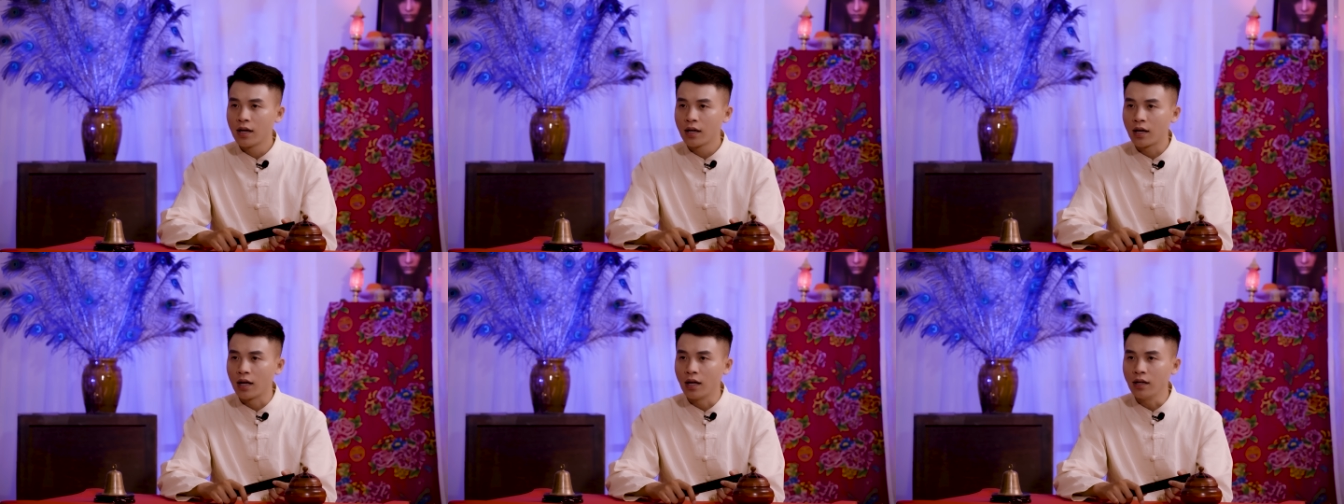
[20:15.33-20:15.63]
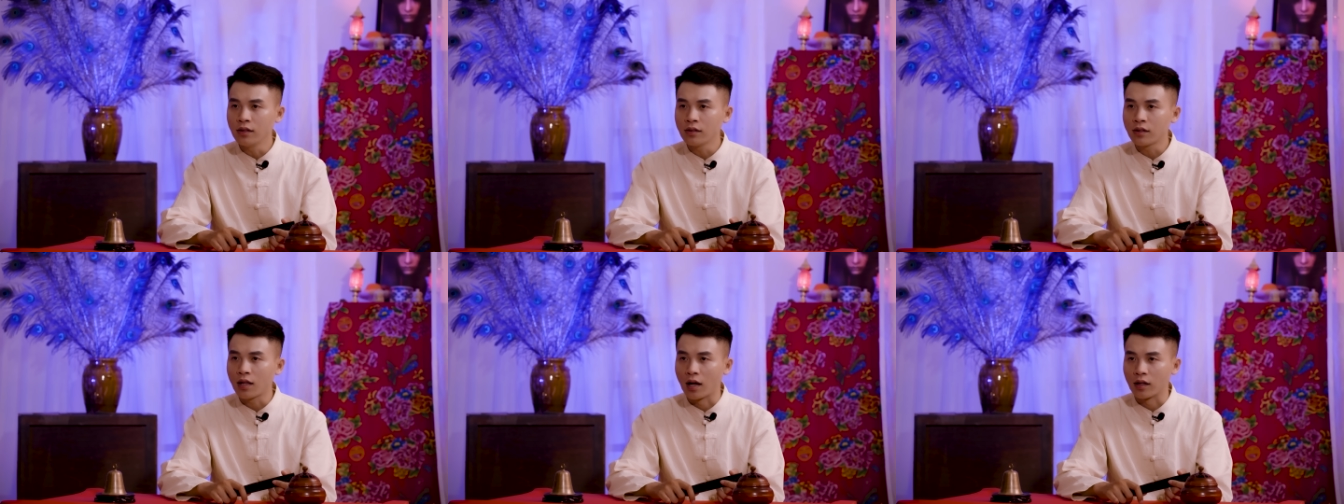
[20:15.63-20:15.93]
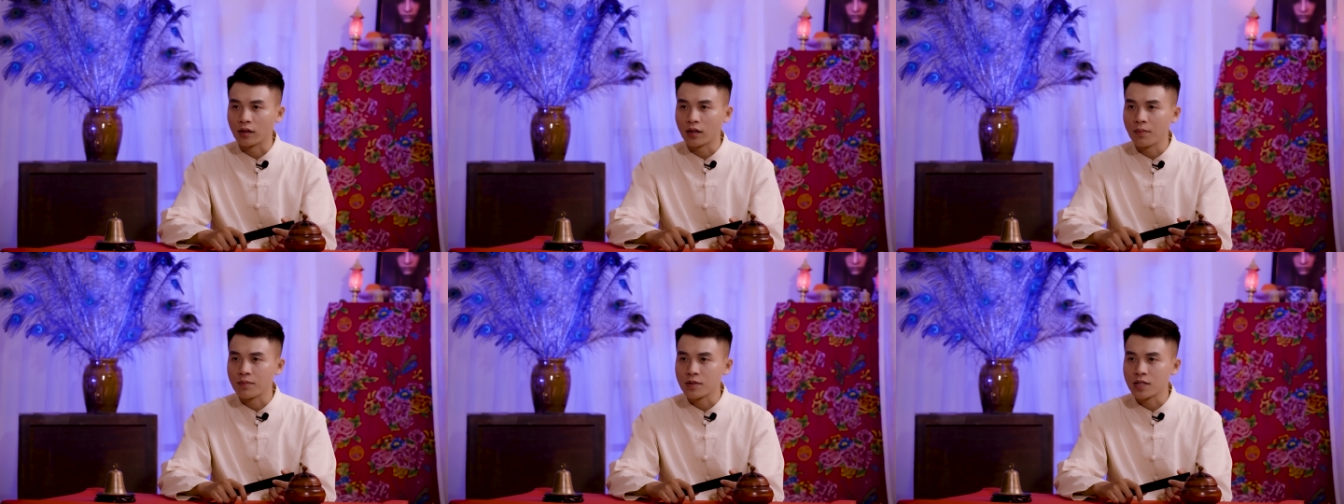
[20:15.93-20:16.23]
khiến thằng
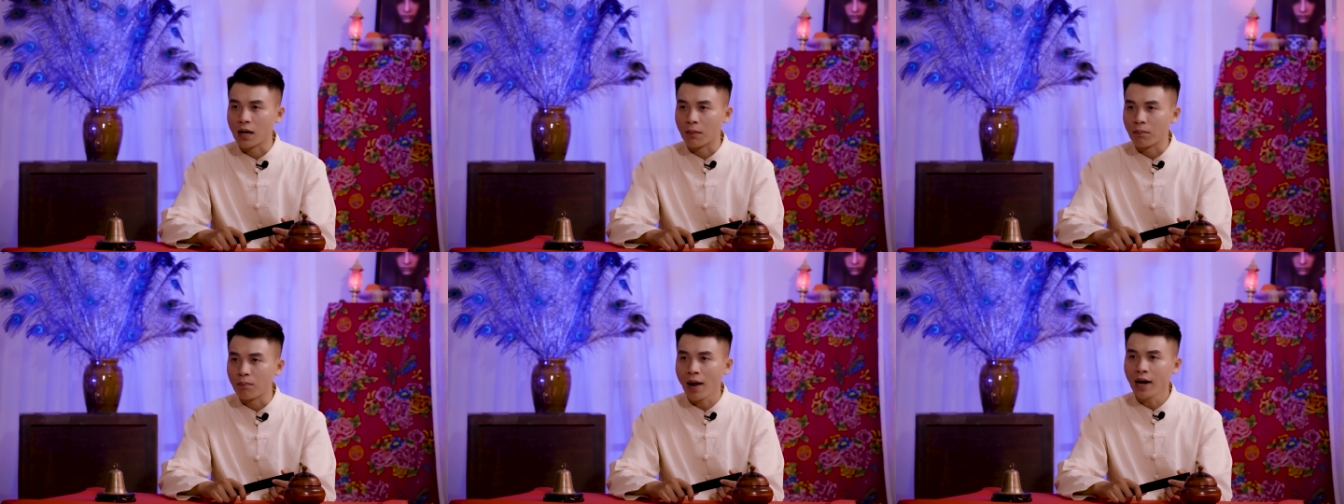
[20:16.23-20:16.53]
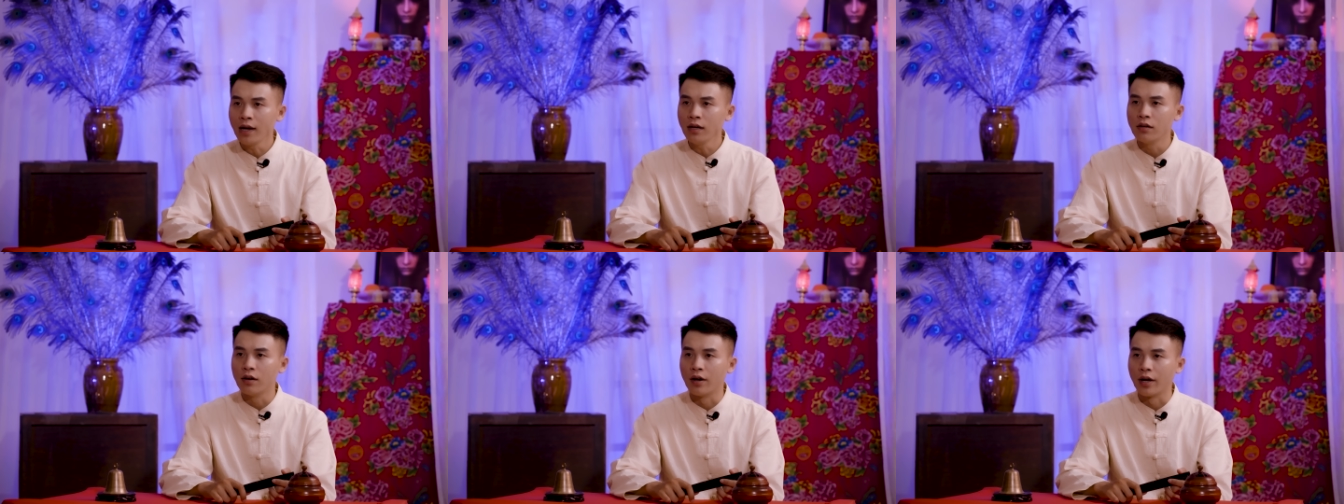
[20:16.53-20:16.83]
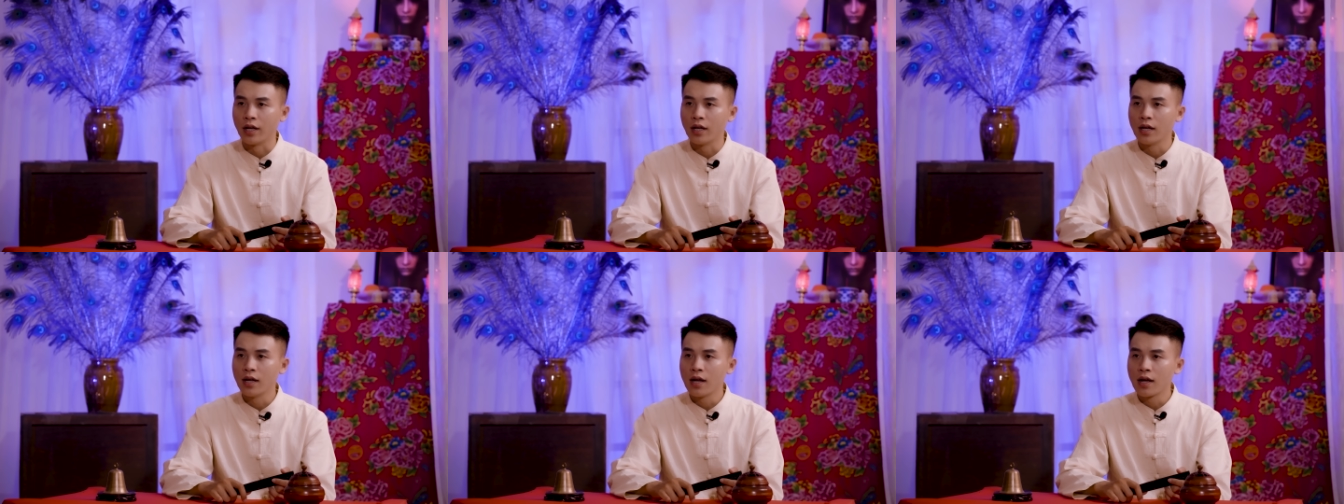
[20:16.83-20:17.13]
Tâm giật bắn người,
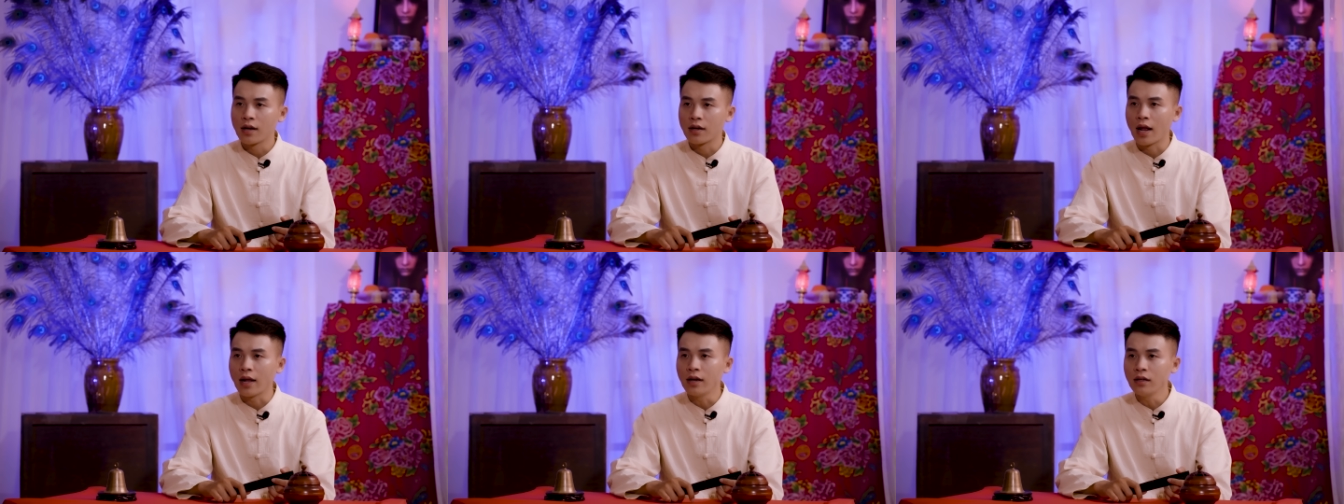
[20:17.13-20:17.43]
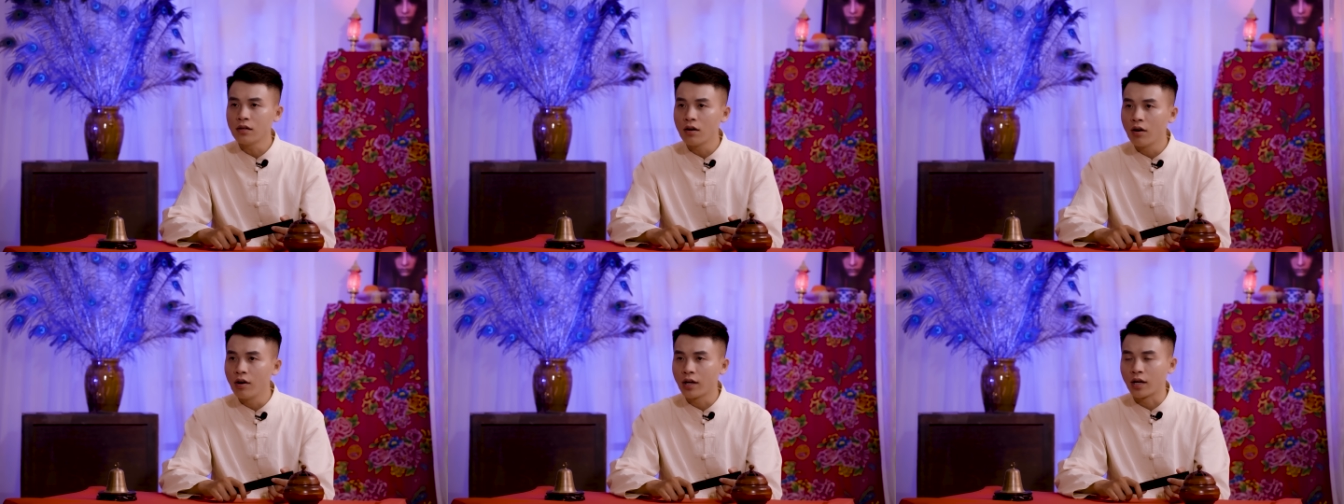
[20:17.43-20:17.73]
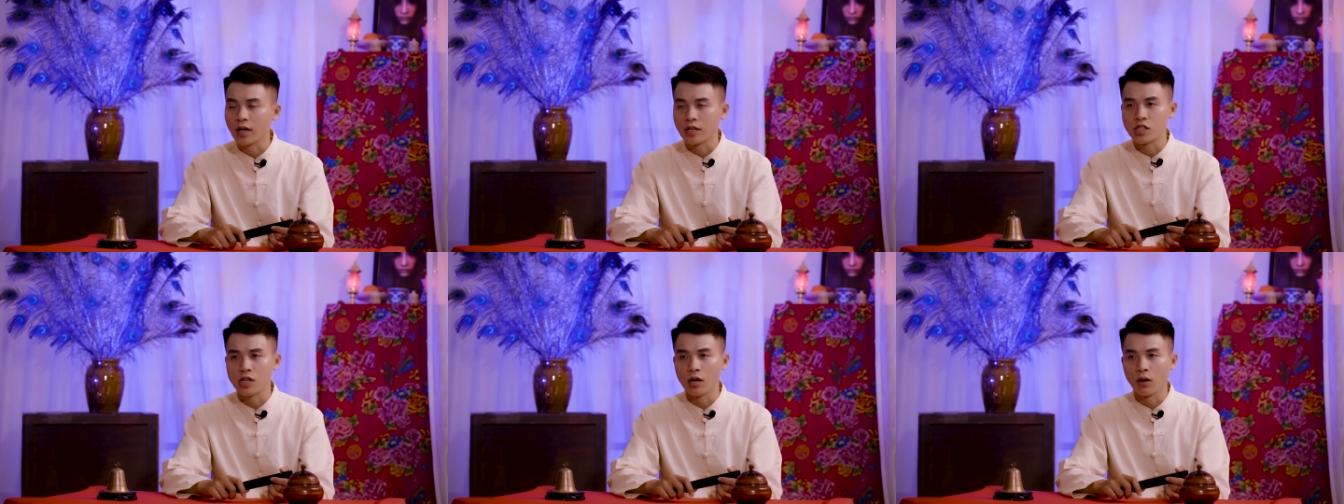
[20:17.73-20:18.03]
đánh rơi
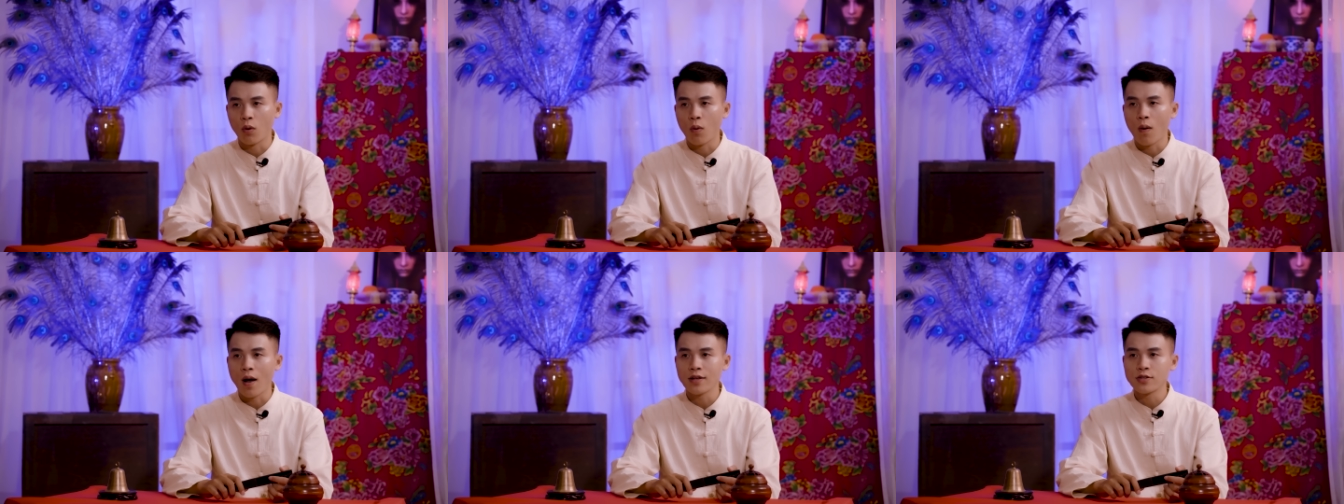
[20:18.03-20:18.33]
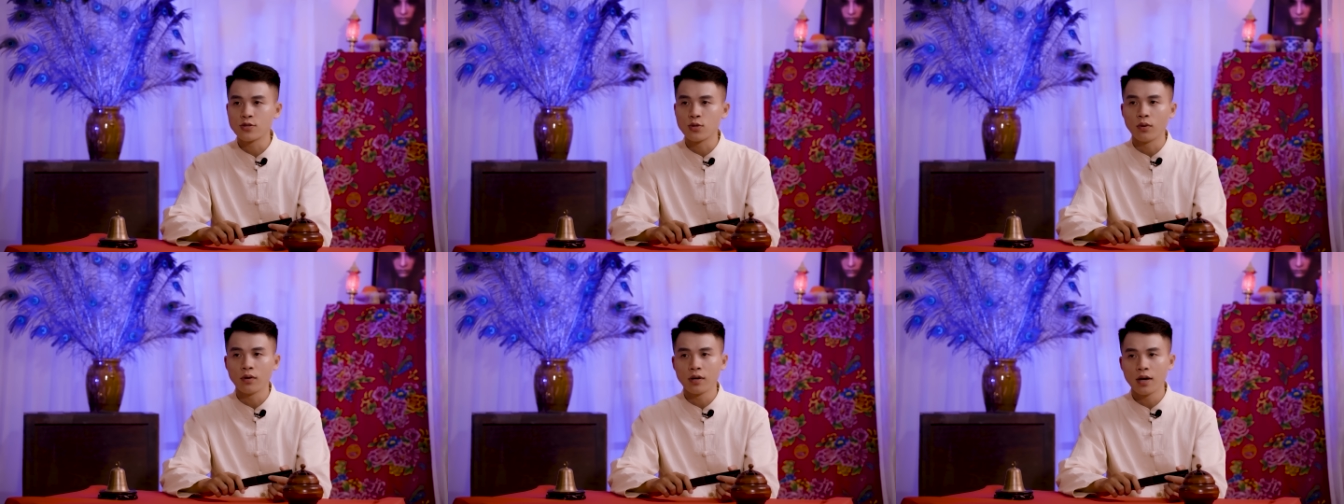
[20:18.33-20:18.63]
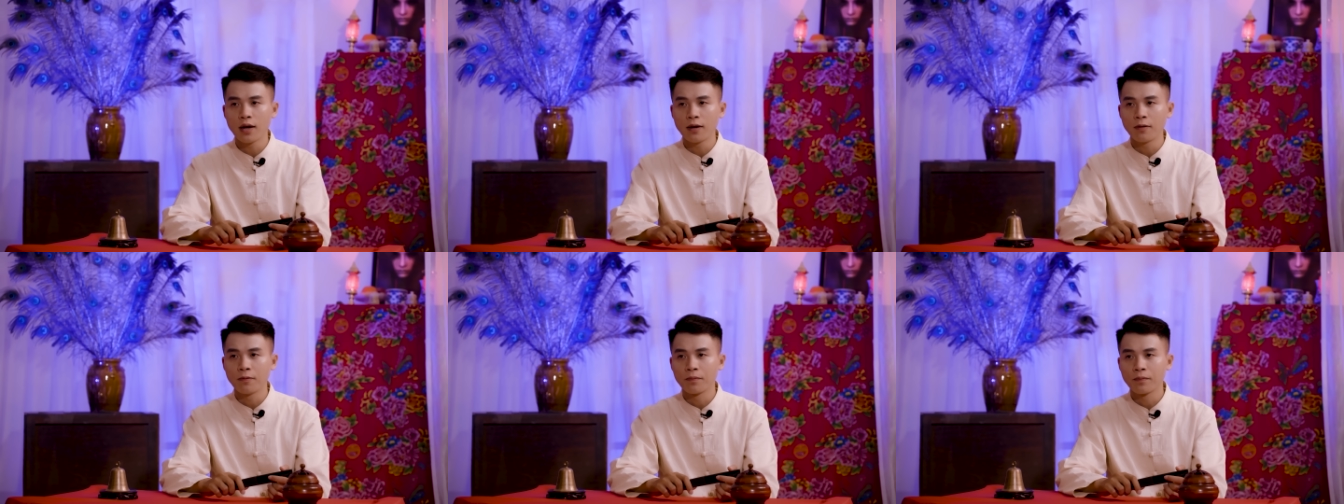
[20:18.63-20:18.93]
cả chìa khóa xuống
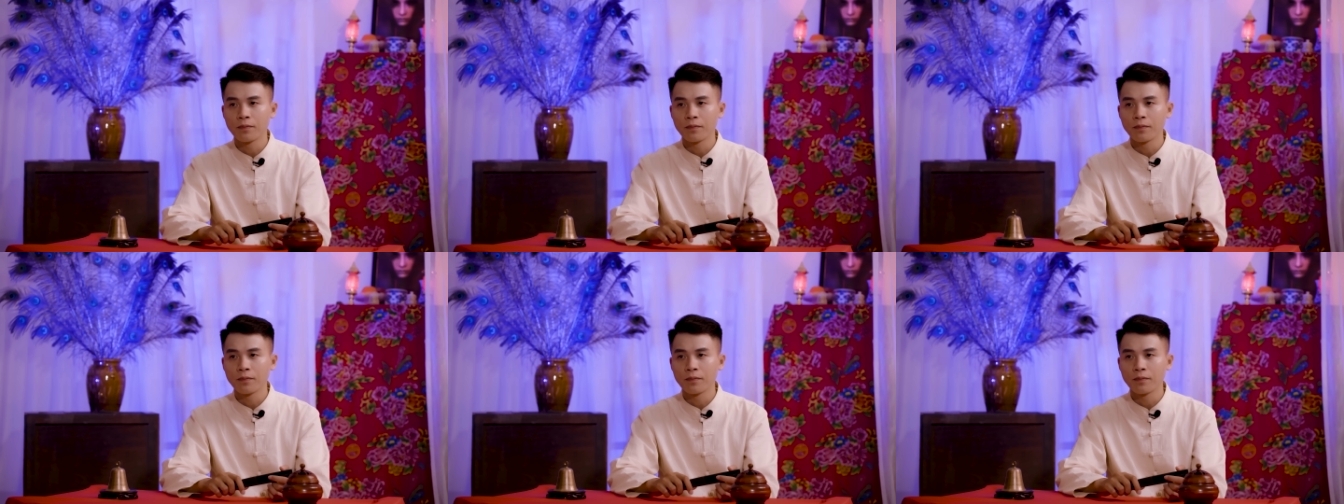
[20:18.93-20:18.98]
đất.